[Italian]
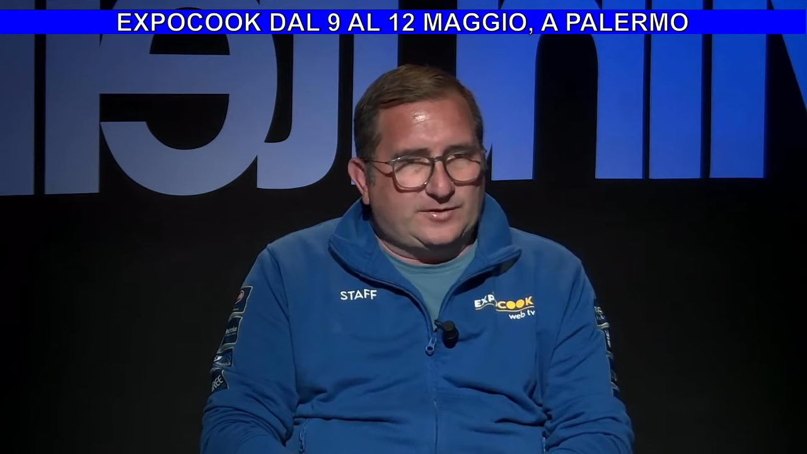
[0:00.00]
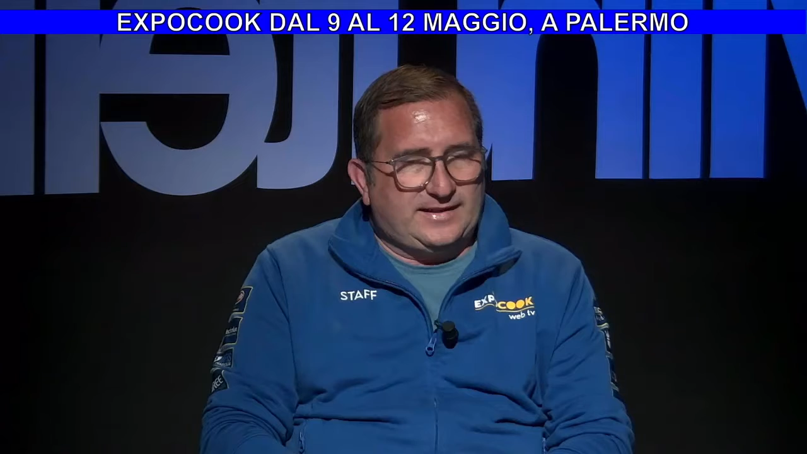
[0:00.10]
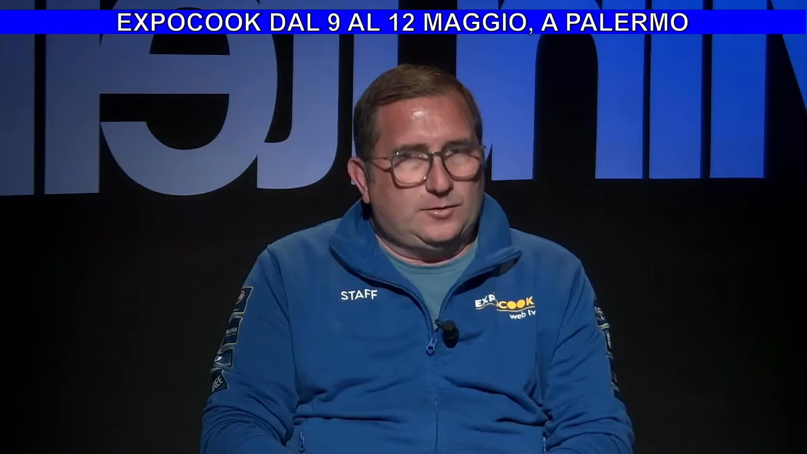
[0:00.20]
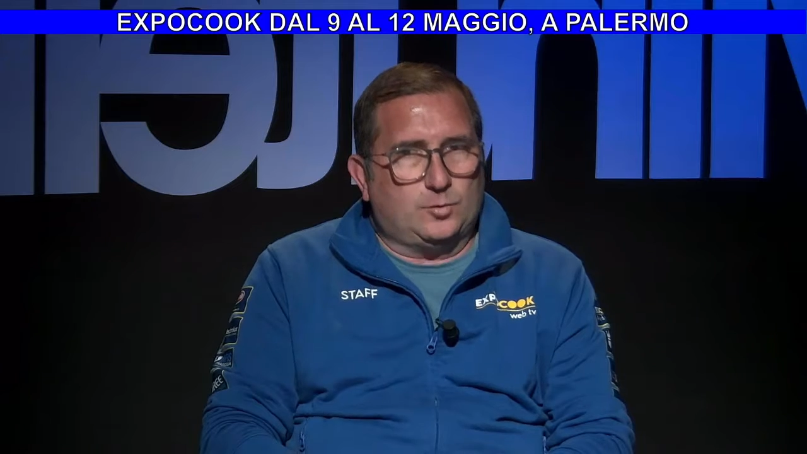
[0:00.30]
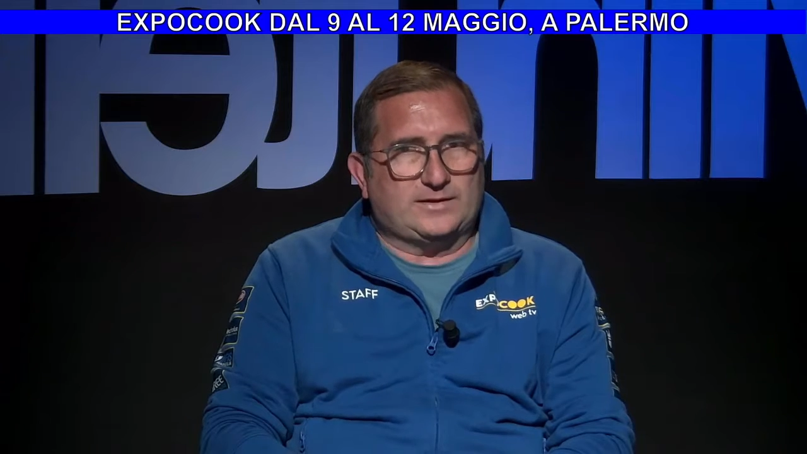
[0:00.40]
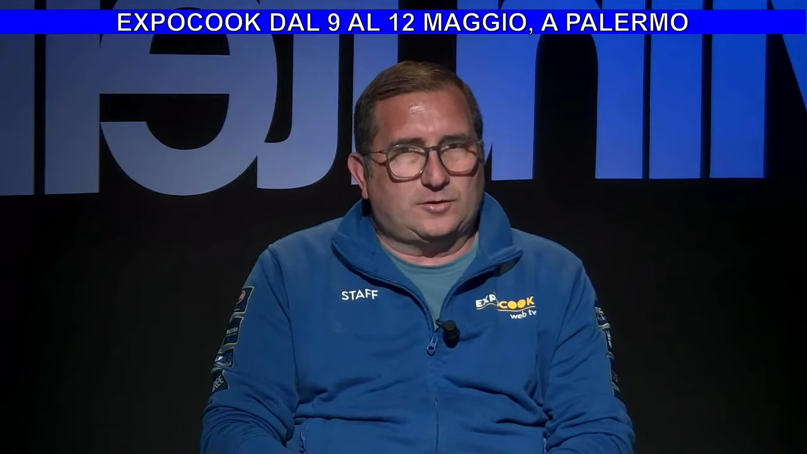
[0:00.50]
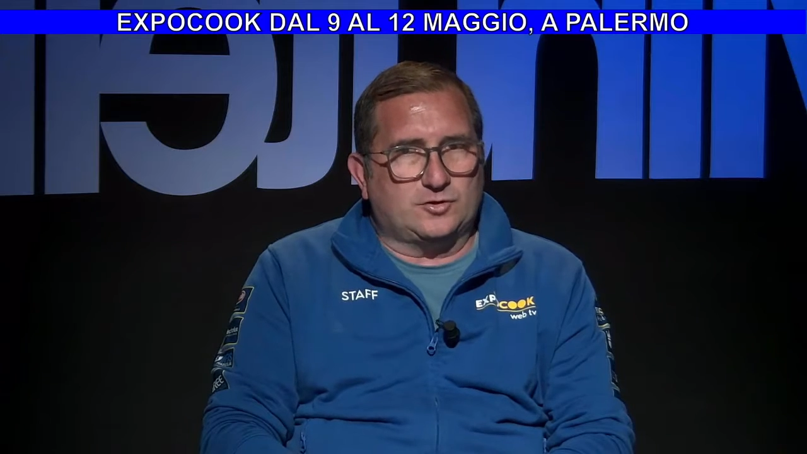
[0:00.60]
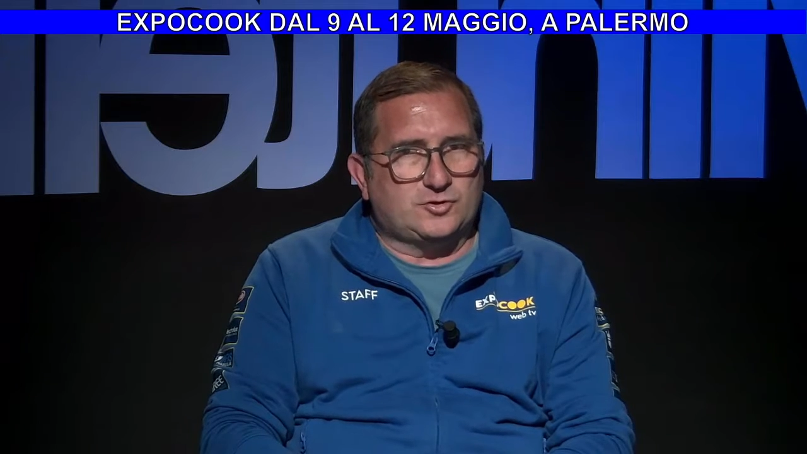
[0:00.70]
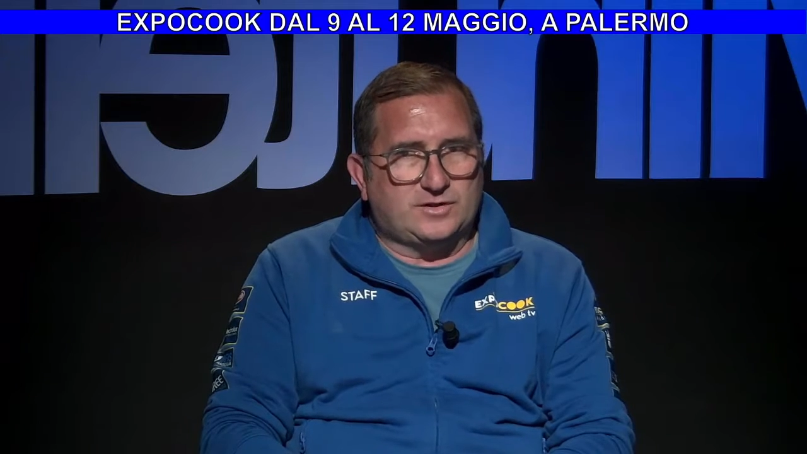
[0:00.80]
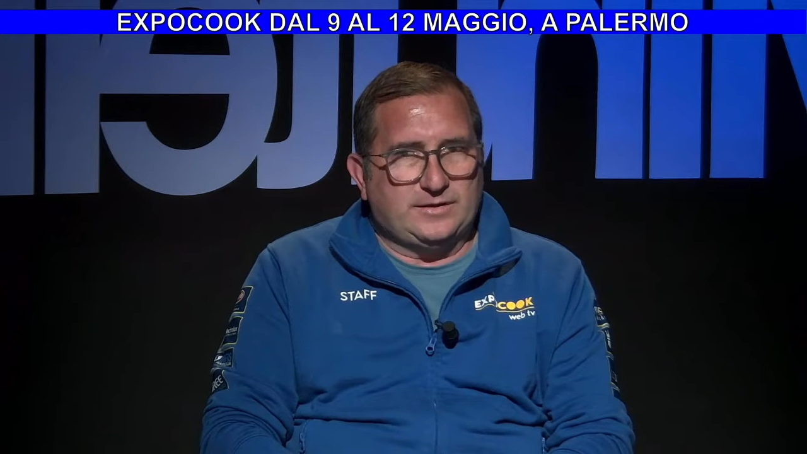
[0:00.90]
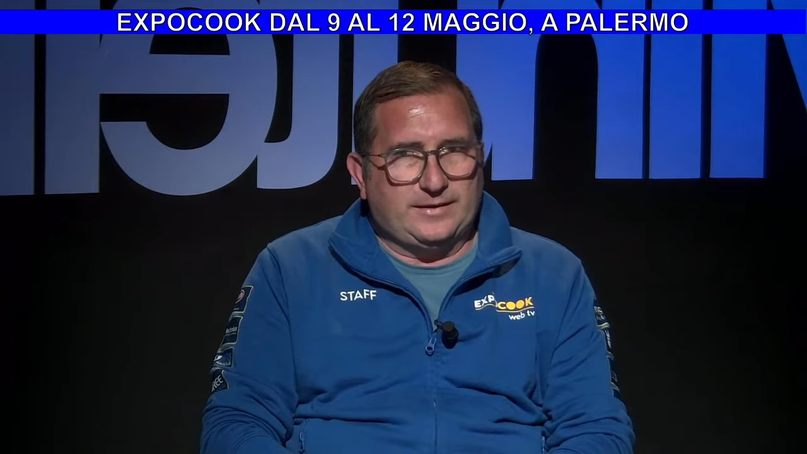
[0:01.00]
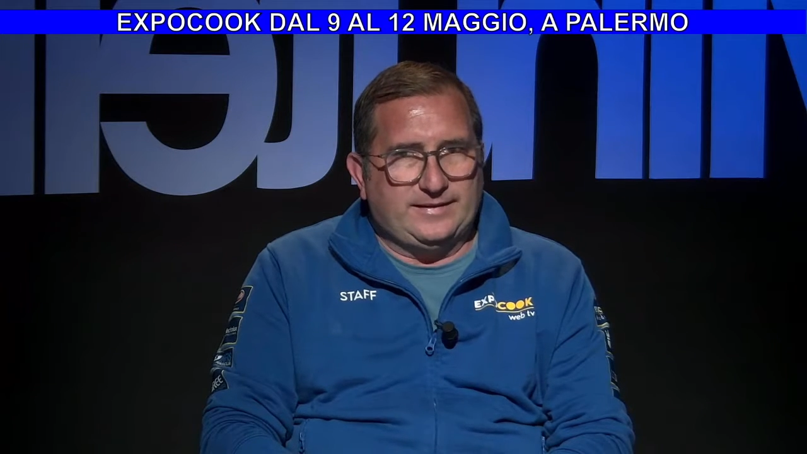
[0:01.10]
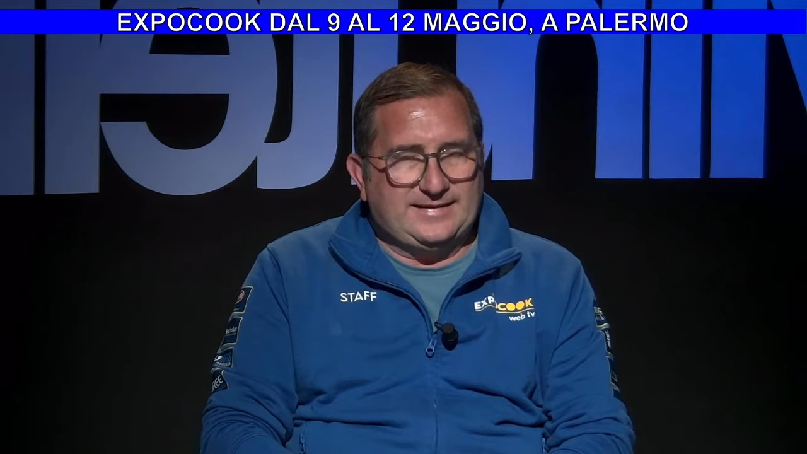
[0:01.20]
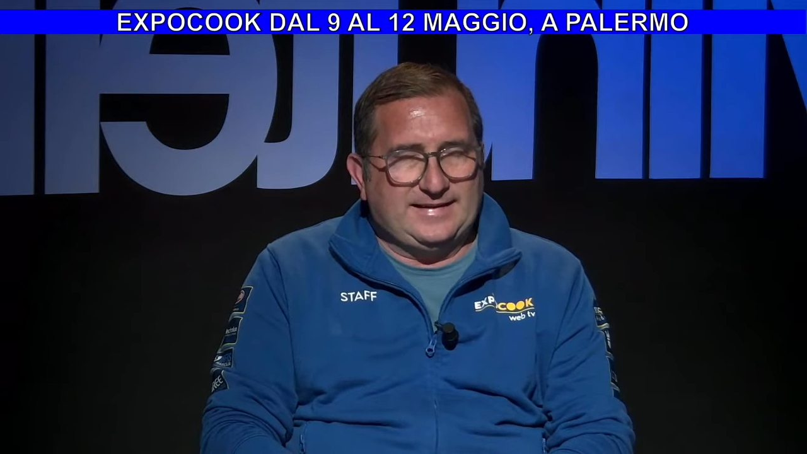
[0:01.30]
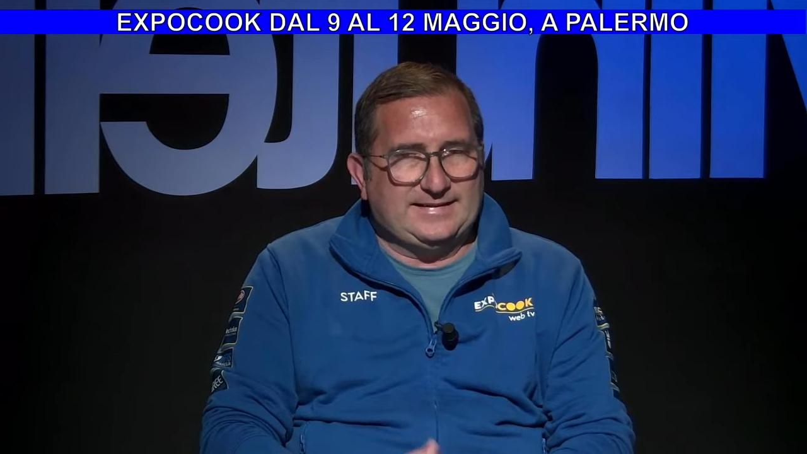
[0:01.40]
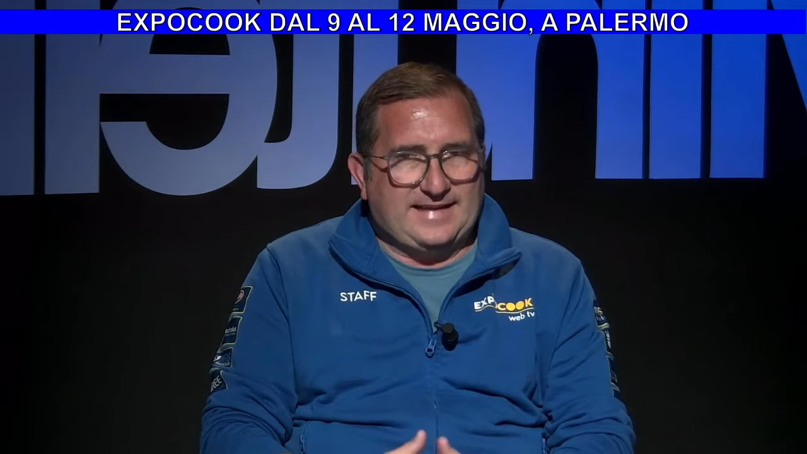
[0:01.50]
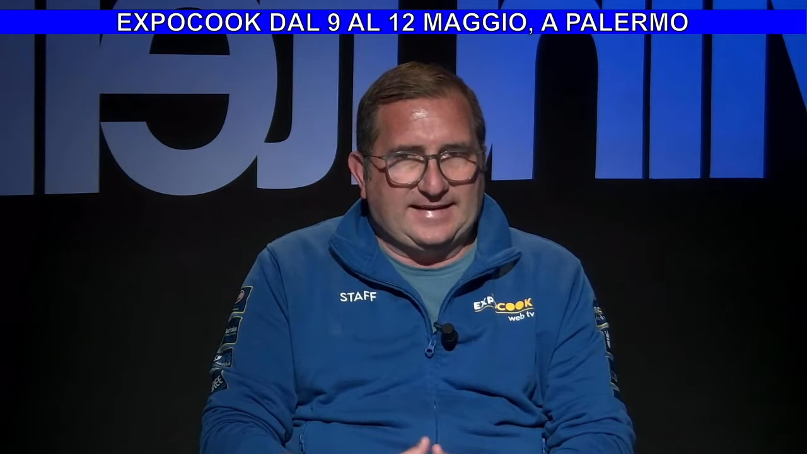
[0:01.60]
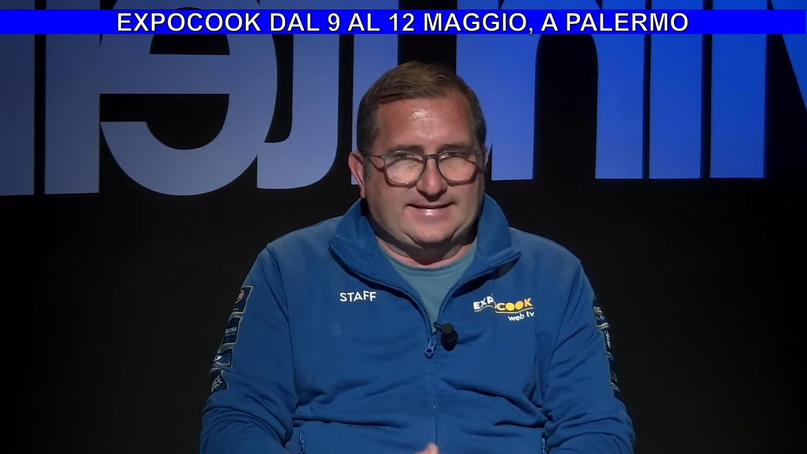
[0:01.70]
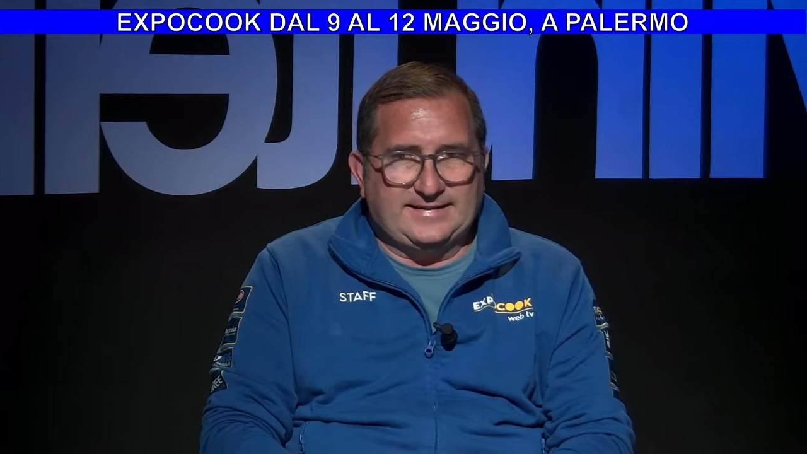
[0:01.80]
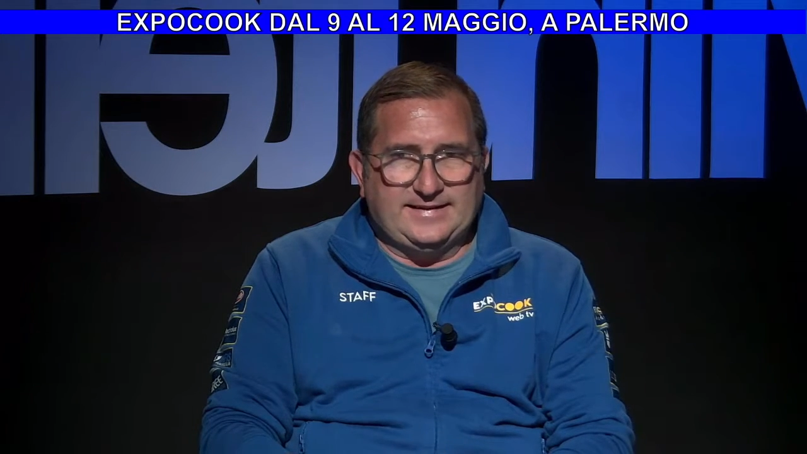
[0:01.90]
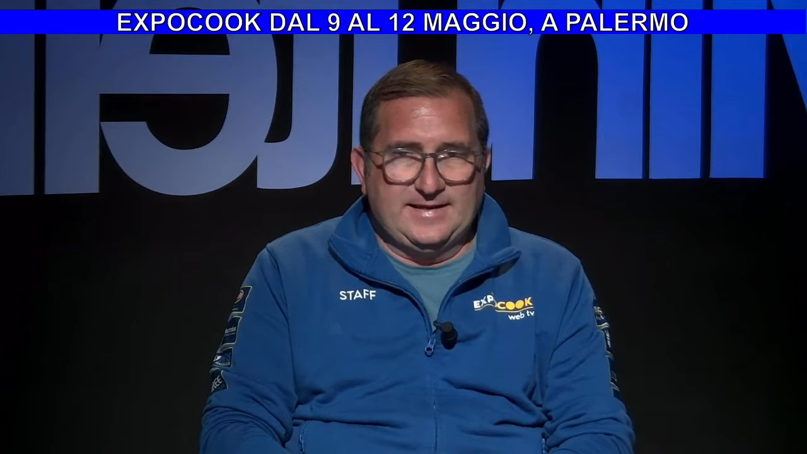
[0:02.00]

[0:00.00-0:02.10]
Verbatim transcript: saranno quattro giorni veramente intensi,